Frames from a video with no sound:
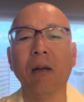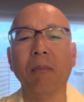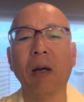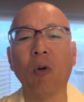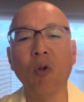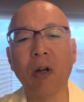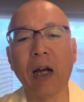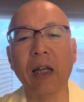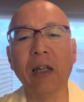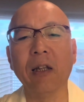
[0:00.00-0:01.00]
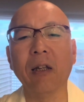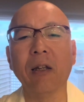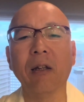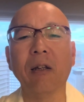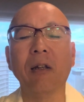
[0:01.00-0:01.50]
まあ、今回
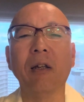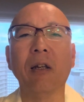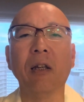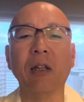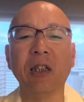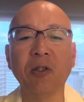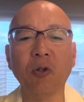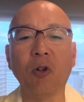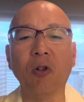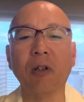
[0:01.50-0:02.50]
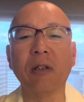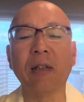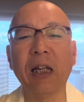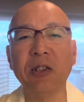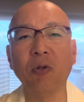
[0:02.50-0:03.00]
え起訴の
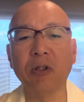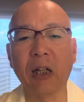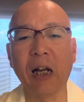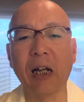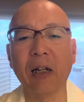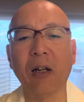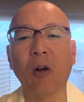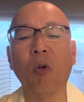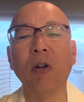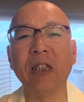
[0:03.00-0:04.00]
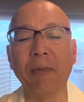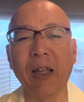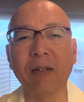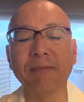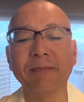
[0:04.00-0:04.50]
対象者が多いた
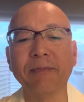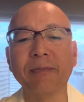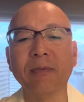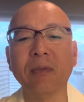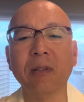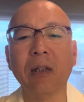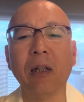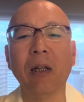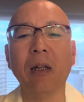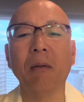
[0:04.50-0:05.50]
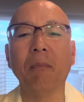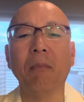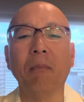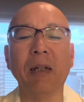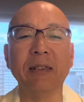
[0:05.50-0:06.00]
め
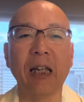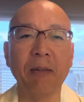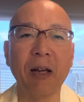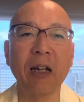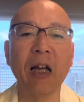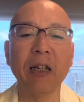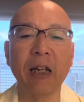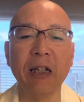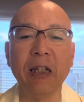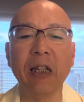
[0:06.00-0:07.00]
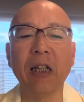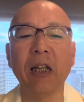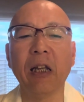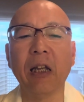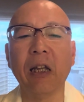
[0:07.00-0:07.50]
まあ、裁判関係に
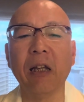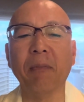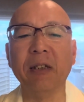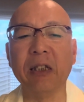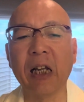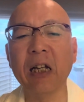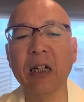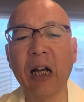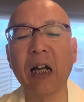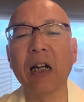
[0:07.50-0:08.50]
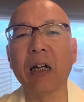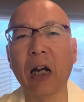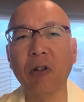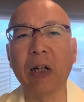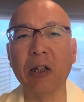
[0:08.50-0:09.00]
時間がか
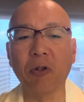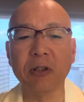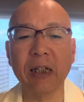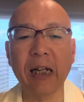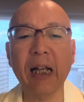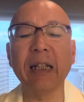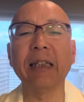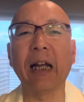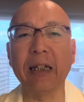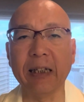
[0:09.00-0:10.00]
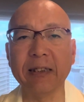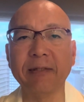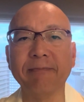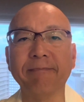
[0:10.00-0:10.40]
かる可能性が高いです。